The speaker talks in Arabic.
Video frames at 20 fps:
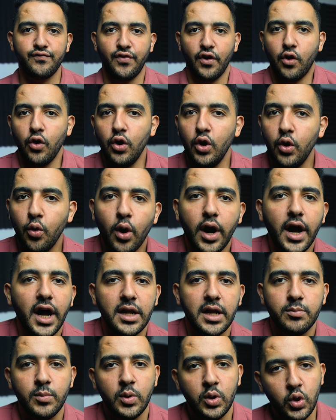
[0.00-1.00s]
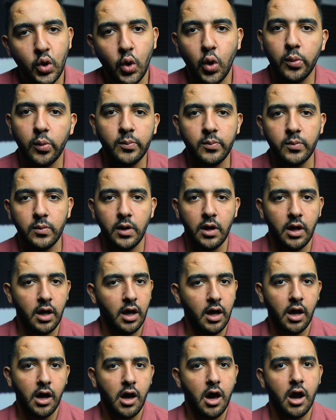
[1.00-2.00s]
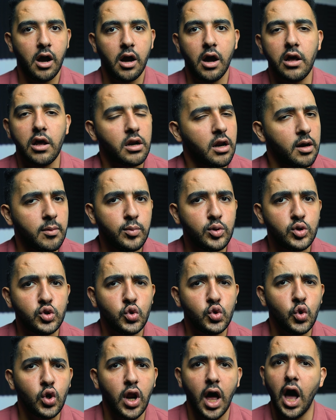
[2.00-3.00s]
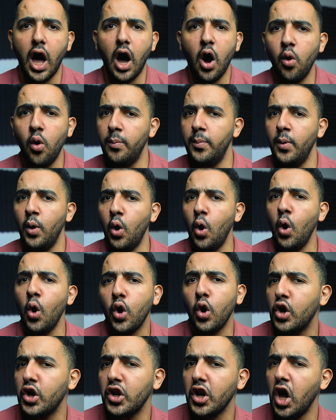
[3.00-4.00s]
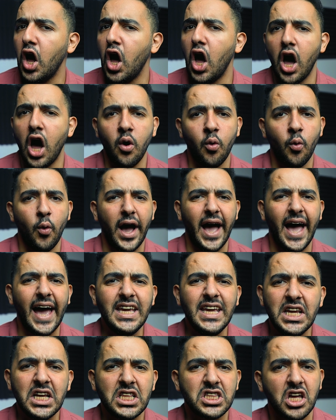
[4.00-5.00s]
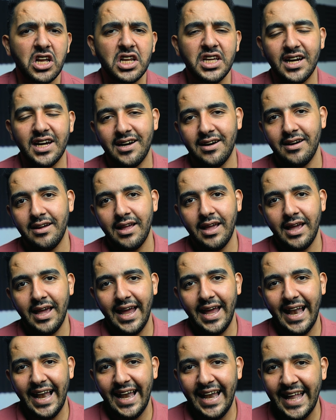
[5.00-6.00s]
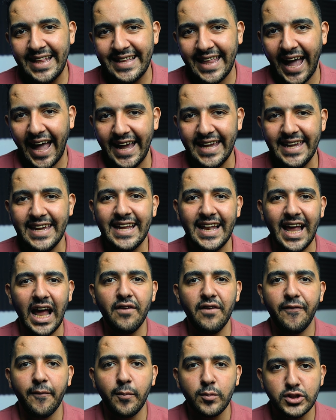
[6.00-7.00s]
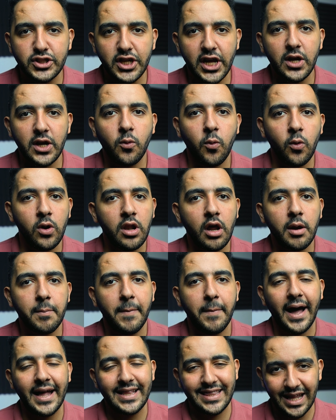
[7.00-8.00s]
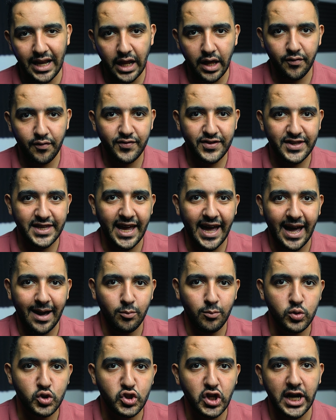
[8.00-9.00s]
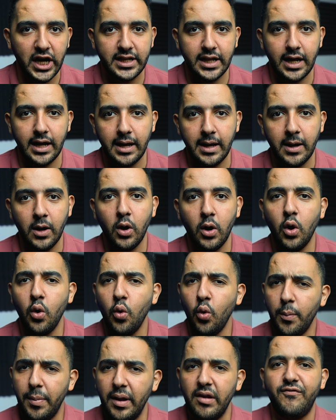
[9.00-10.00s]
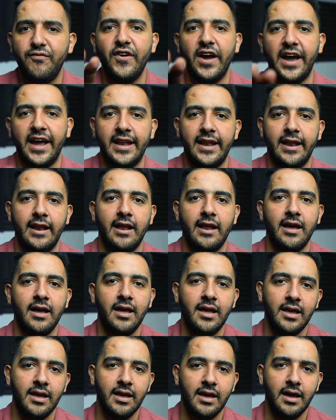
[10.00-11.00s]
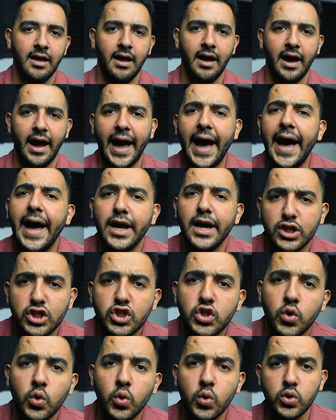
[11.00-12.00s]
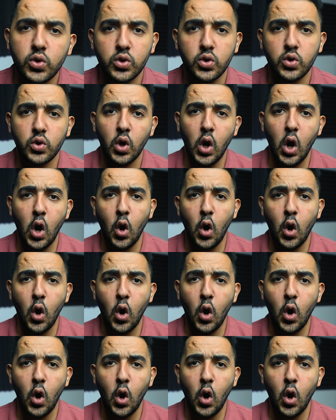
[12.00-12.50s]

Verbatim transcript: فكل واحد منهم قرر بصورة أو بأخرى أو أي طريقة لتحقيق ألف مشترك وال تلاف ساعة مشاهدة وبالفعل حقق الشروط